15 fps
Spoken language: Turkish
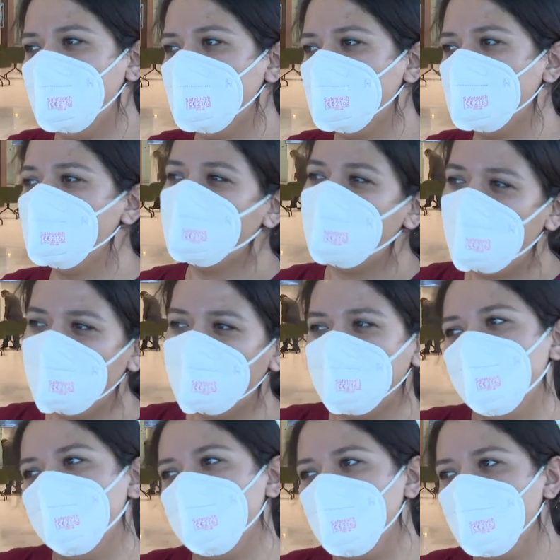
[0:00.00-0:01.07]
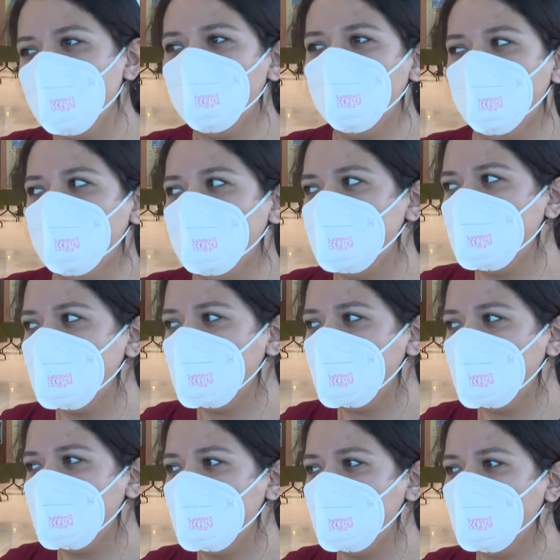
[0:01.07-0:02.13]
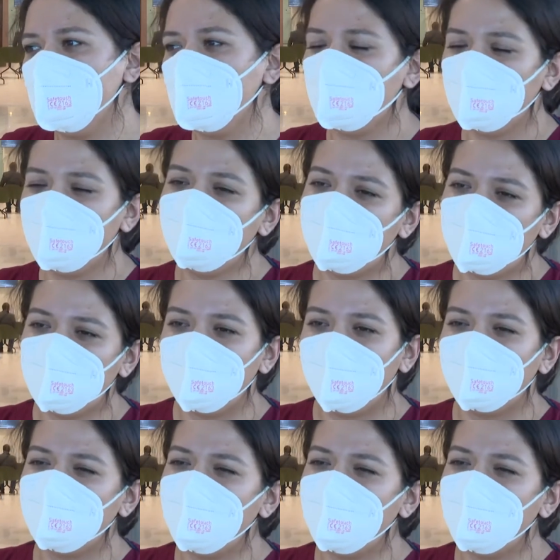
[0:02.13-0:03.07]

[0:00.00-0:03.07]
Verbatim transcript: sosyal mesafeye uyduğum için hani bu konuda içim rahat.